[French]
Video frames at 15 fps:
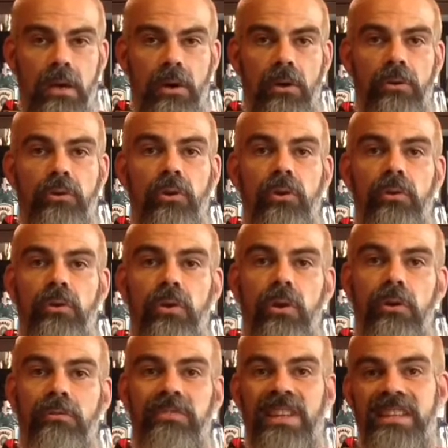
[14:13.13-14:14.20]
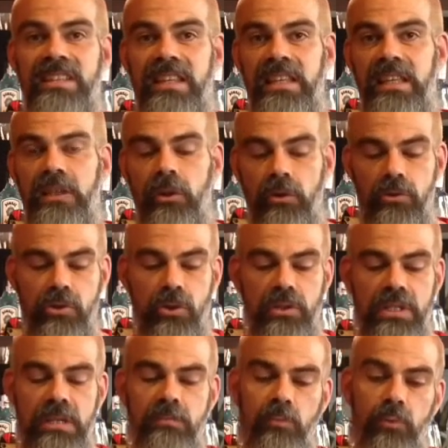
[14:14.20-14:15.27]
entre 25 euh, et 30
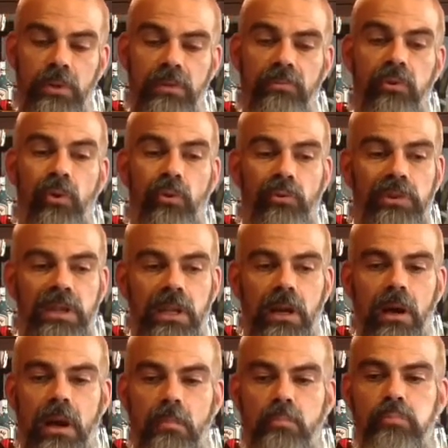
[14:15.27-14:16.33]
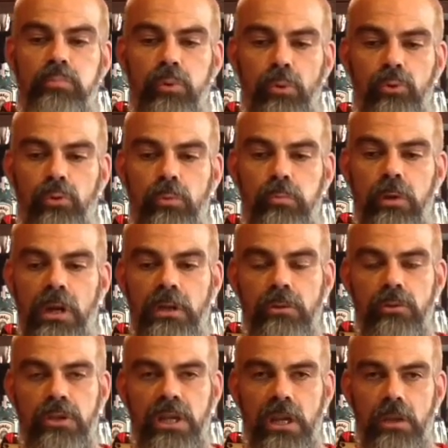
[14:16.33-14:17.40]
centimes. Donc il faut compter quand même pour deux boîtes
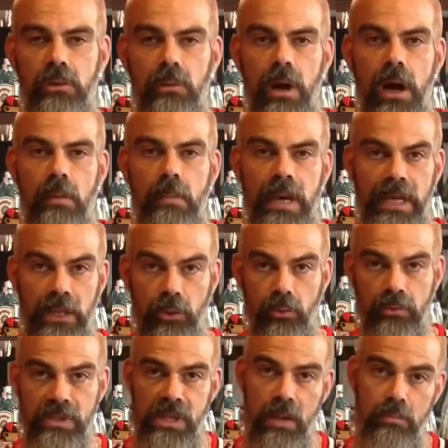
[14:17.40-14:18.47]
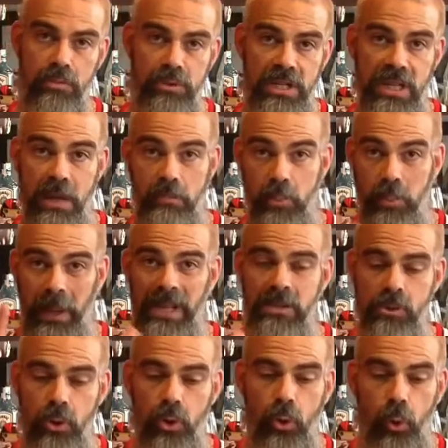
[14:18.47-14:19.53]
de Shadow War Armageddon, c'est un budget d'à peu près
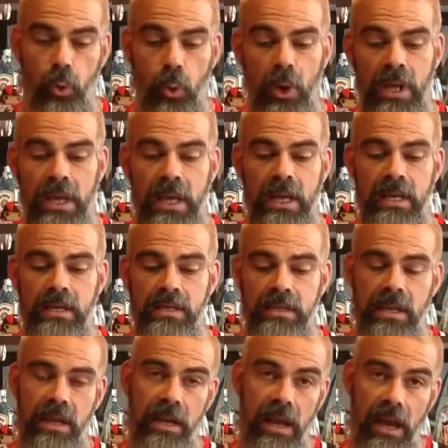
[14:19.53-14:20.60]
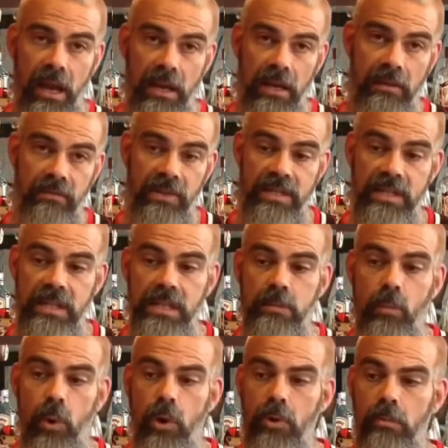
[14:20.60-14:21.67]
100 euros. C'est un
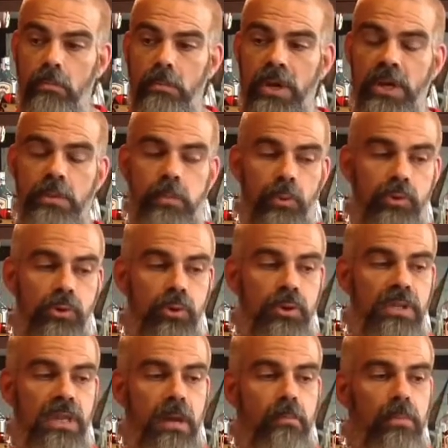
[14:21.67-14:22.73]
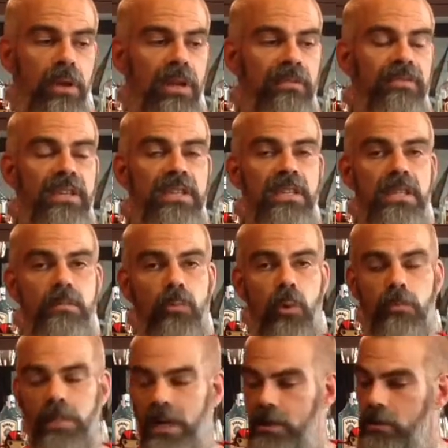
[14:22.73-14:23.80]
investissement, mais je pense que c'est un bon investissement
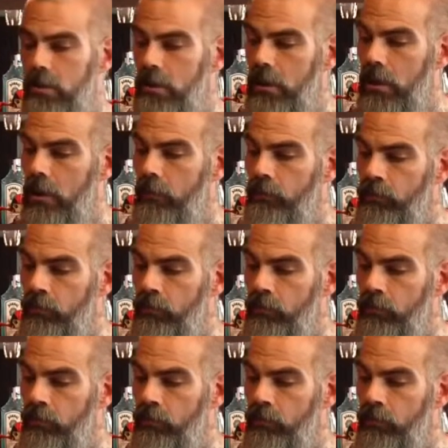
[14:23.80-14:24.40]
parce que euh,